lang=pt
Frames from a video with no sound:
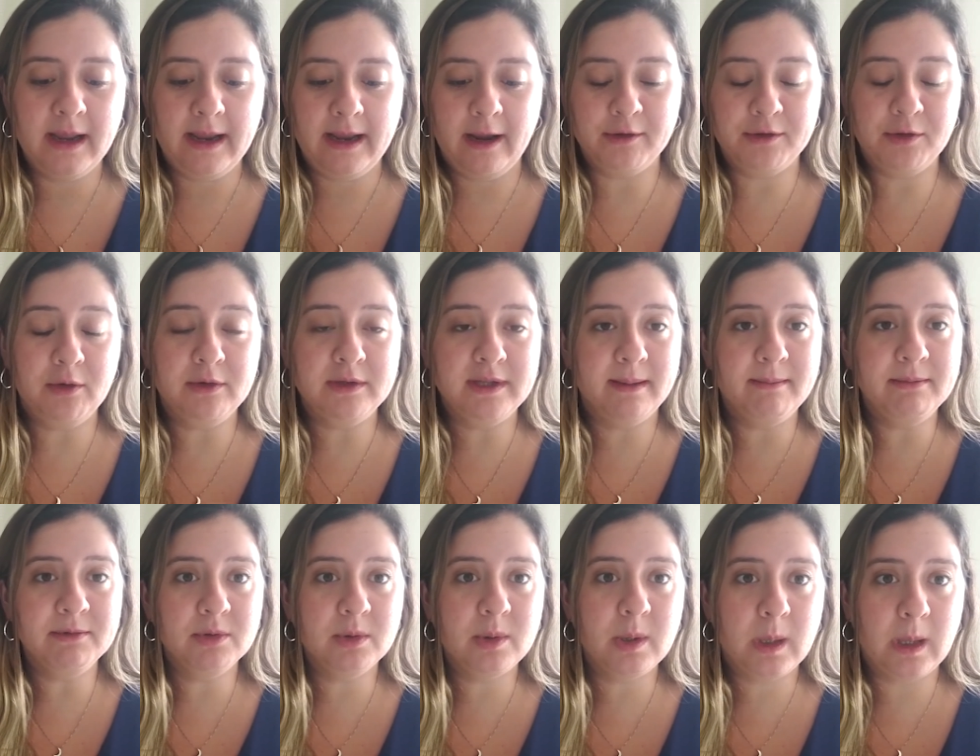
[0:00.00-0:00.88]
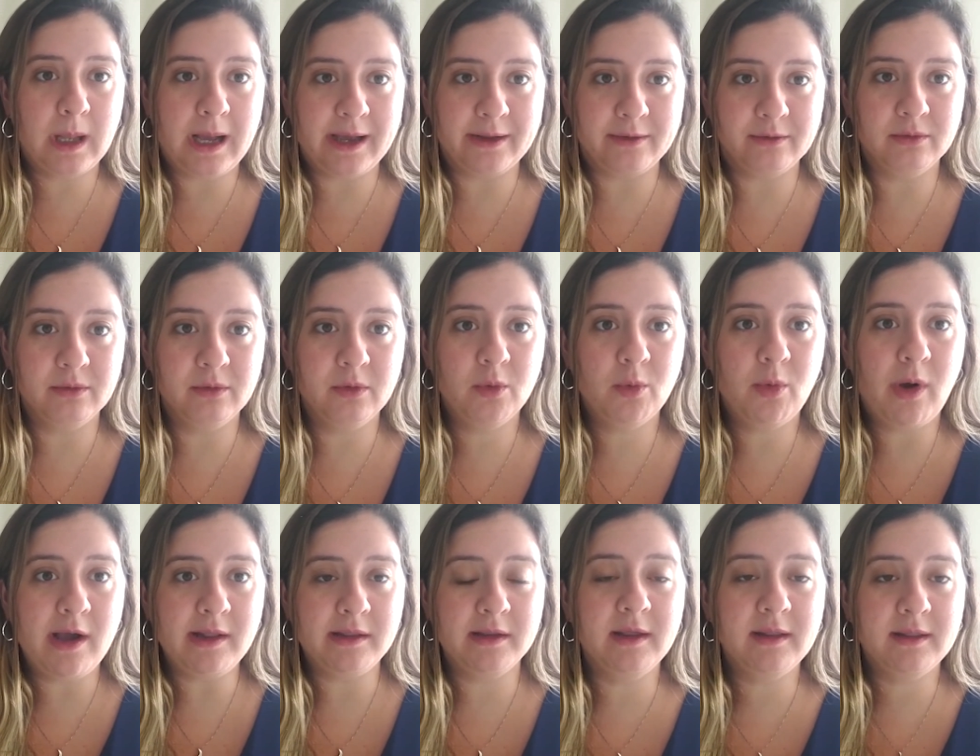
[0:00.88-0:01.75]
Eu tenho que ter muito claro
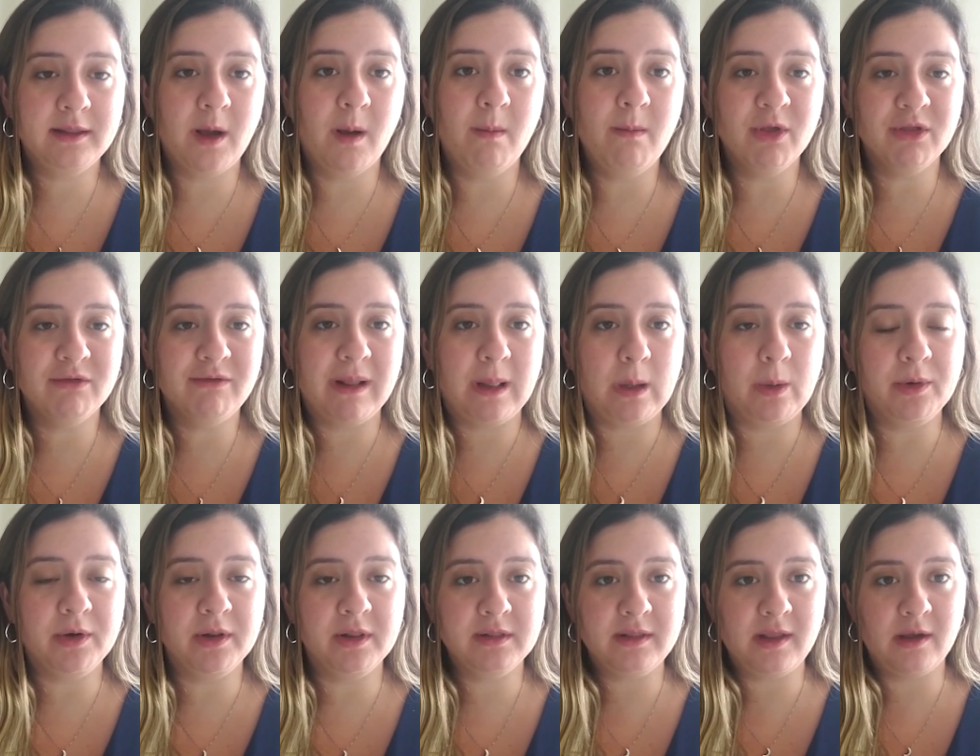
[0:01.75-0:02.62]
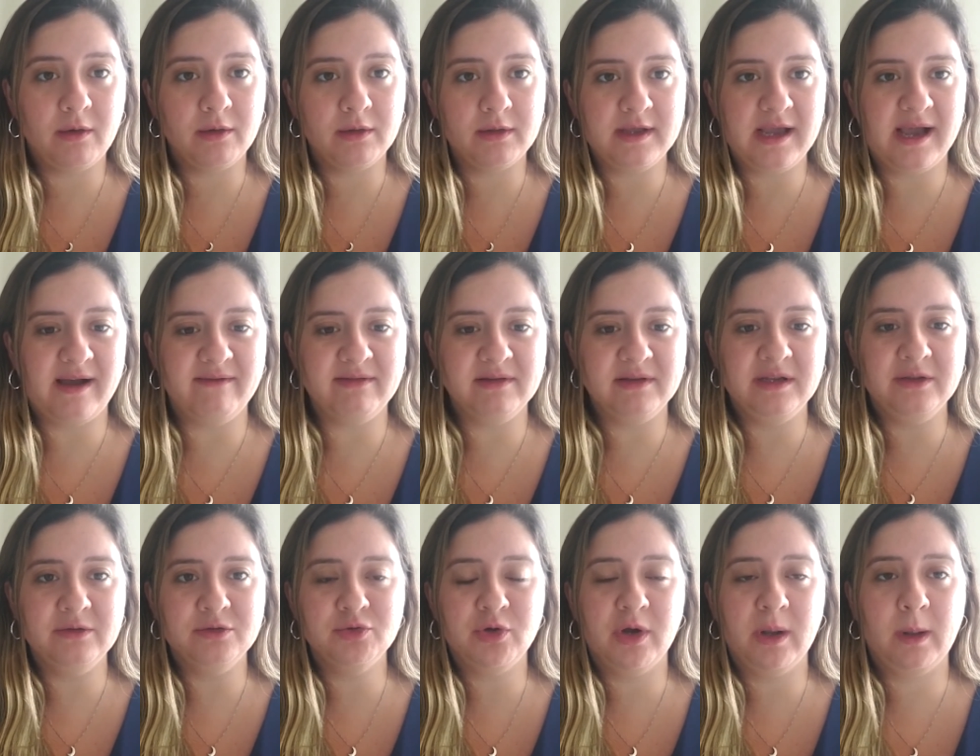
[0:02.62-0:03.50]
quais que são meus valores negociáveis
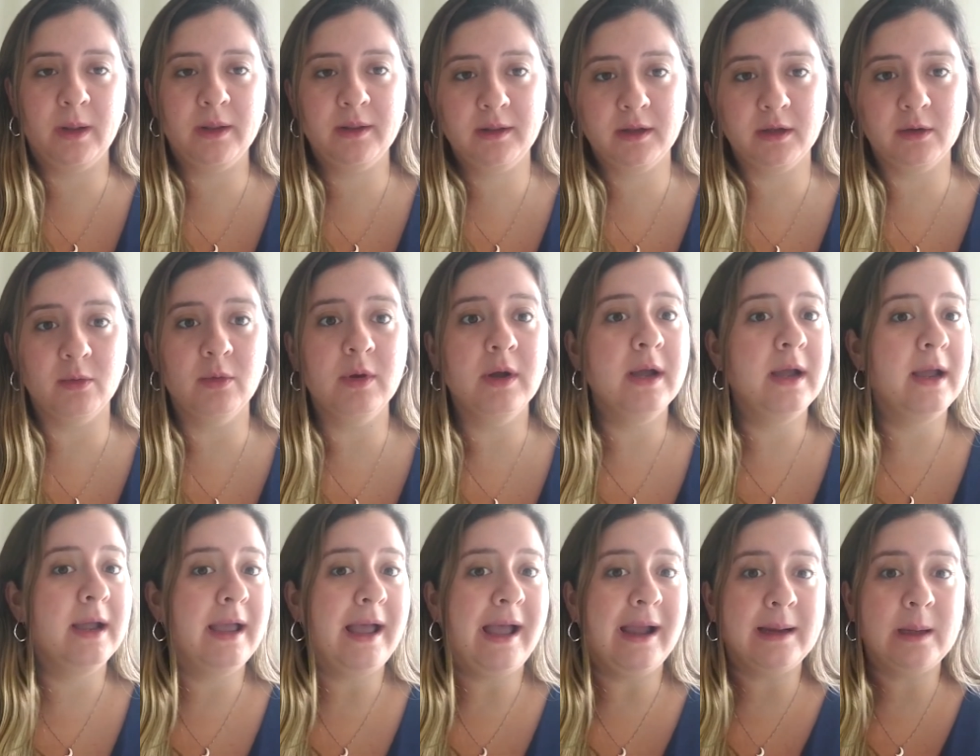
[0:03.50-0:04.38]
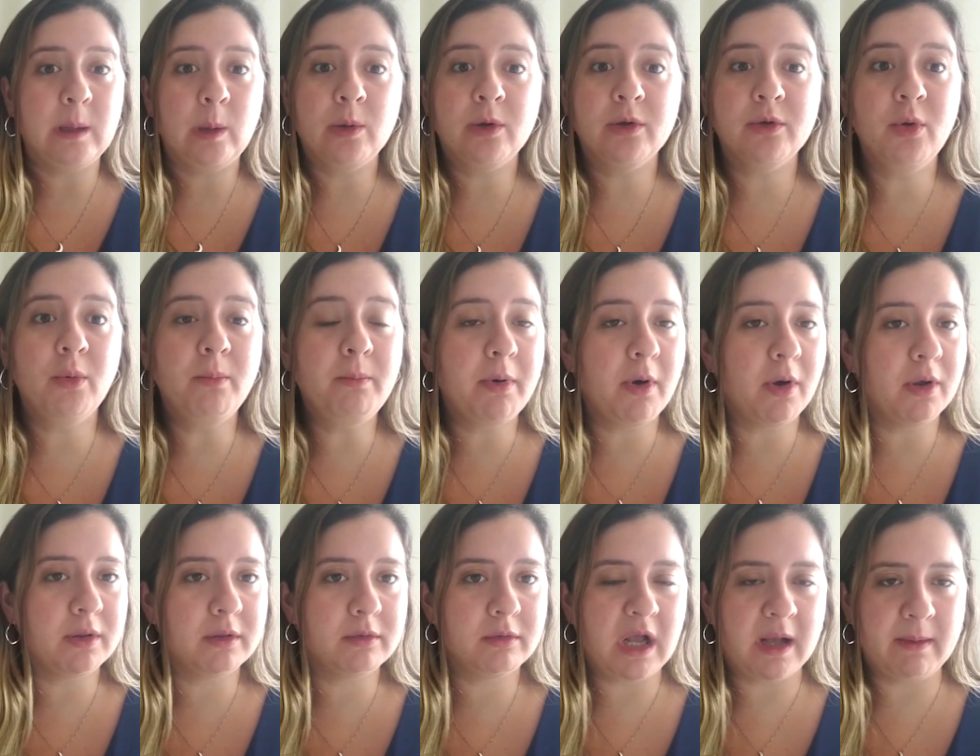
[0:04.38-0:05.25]
dentro de uma relação. Aquilo que eu não
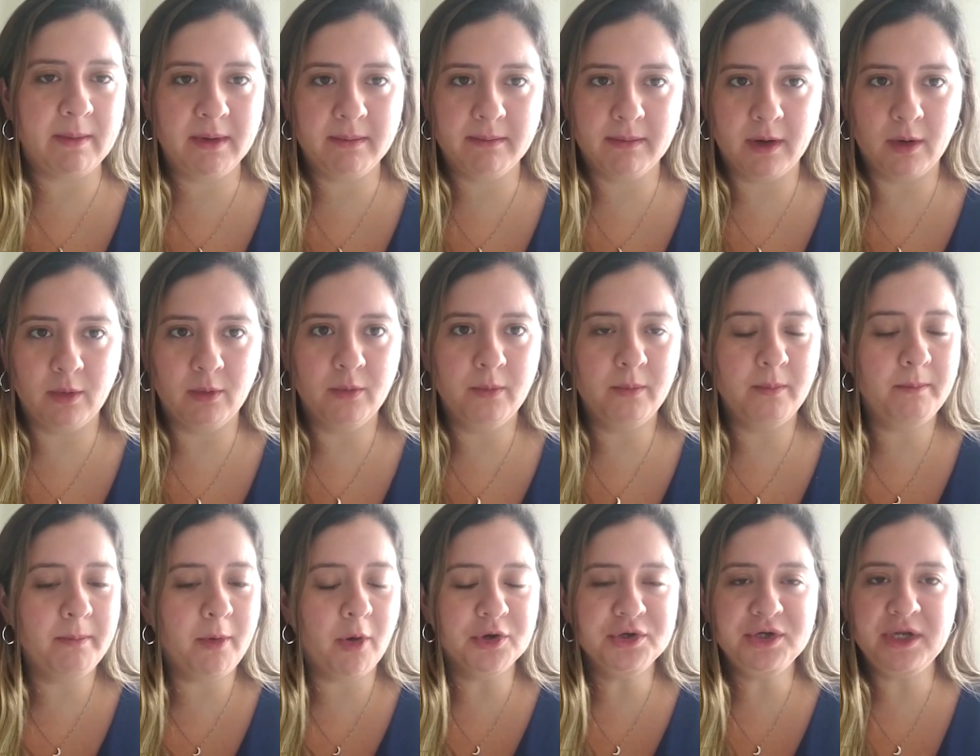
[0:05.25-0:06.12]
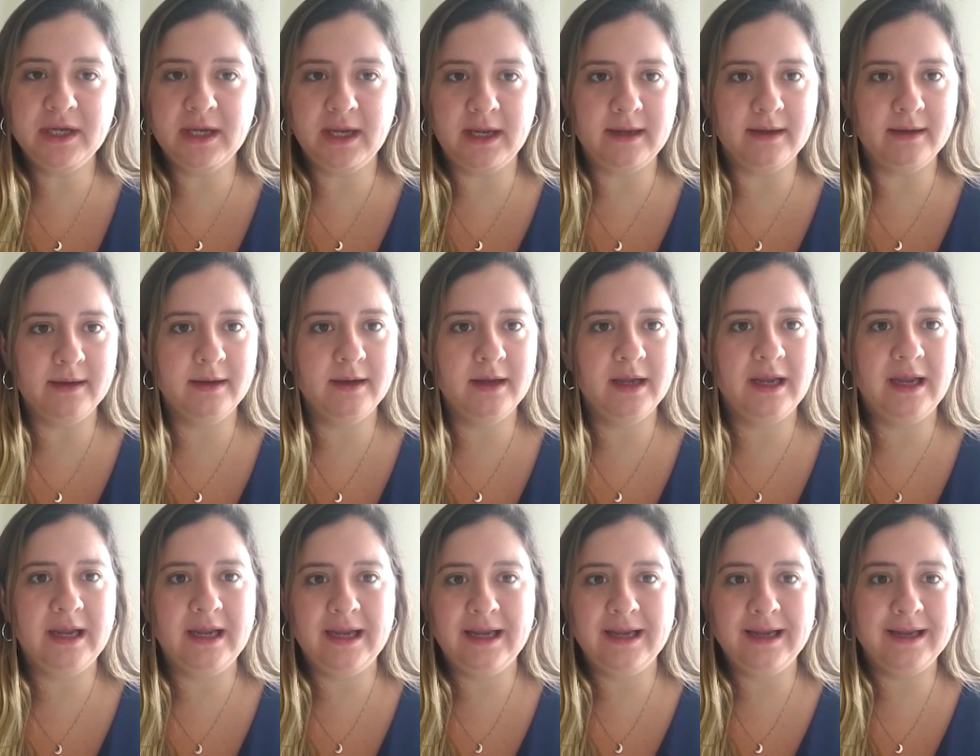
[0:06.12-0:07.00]
posso abrir mão por ninguém,
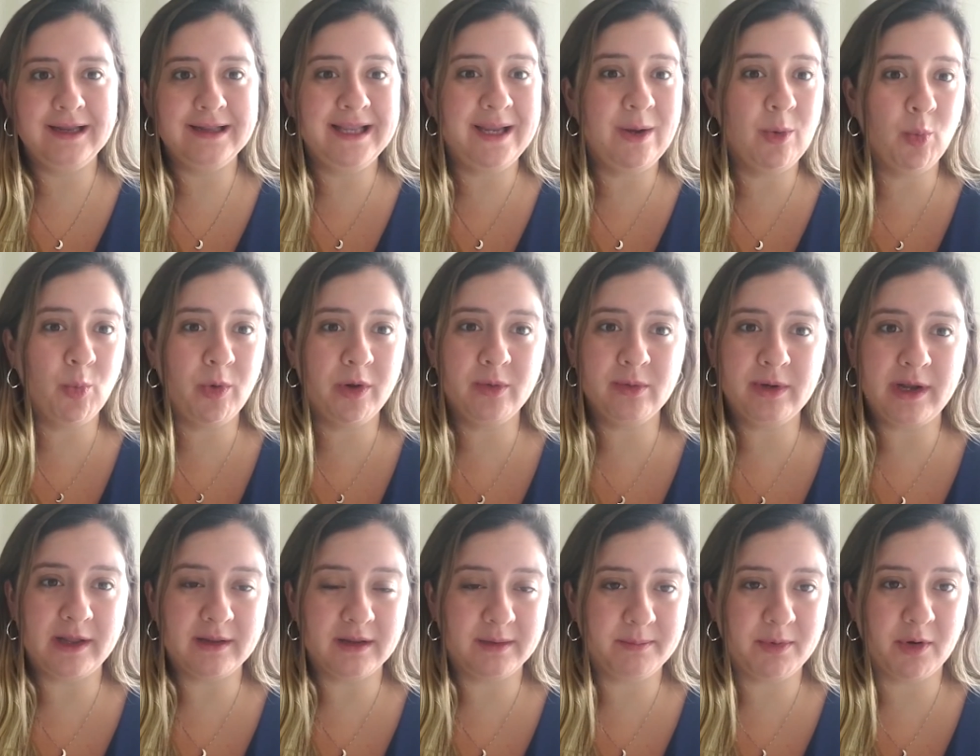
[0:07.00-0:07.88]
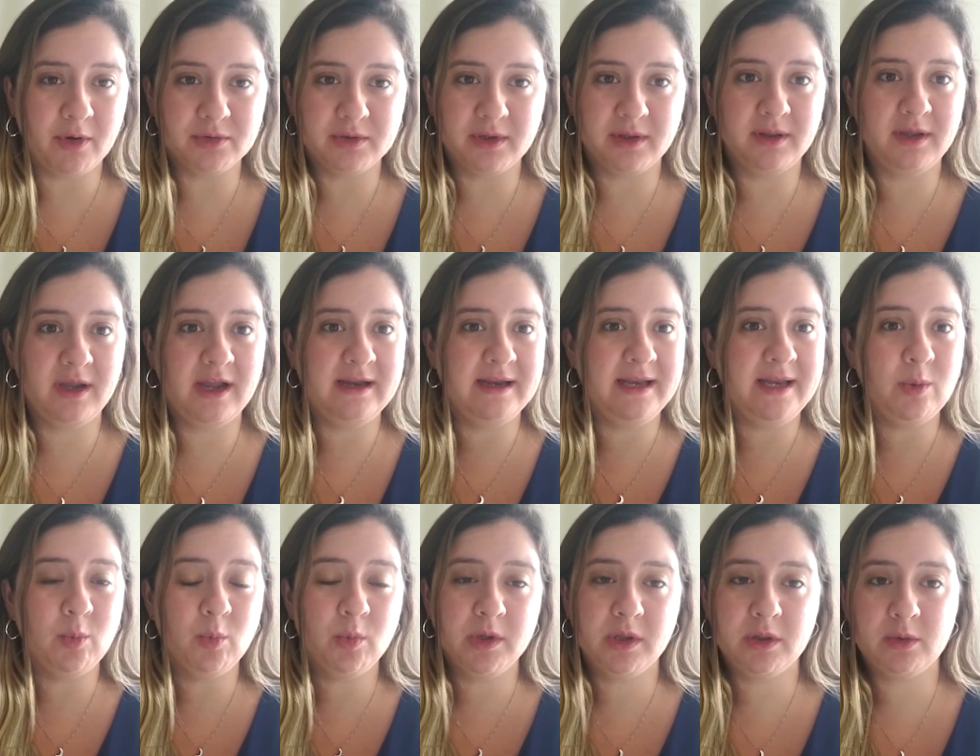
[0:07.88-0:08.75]
em nenhuma, no caso, hipótese, em
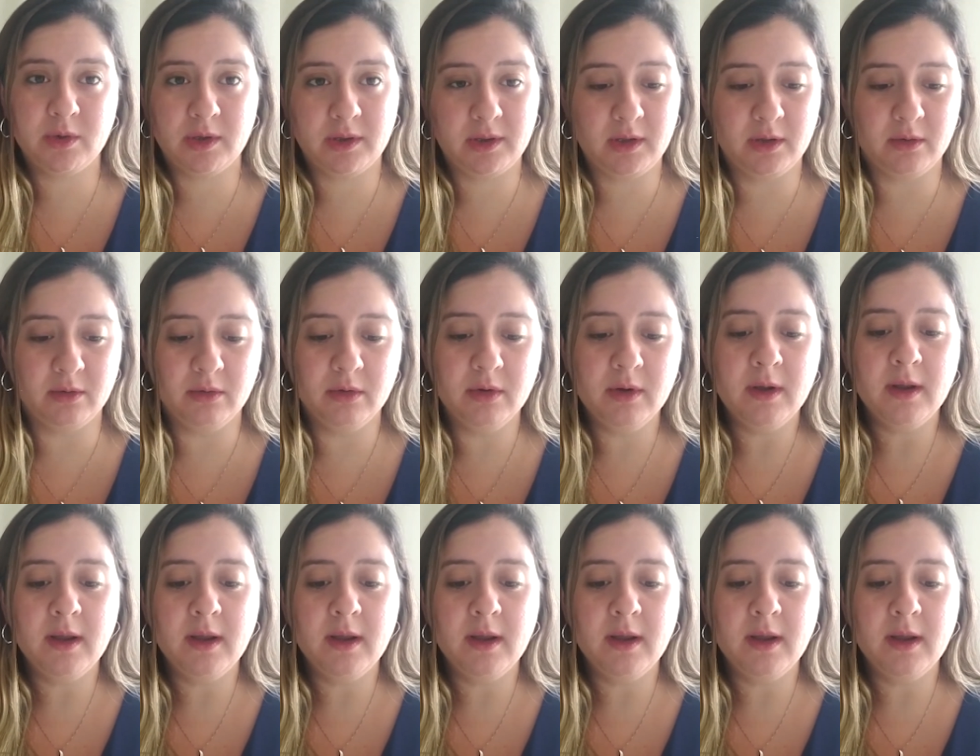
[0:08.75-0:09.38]
nenhuma situação,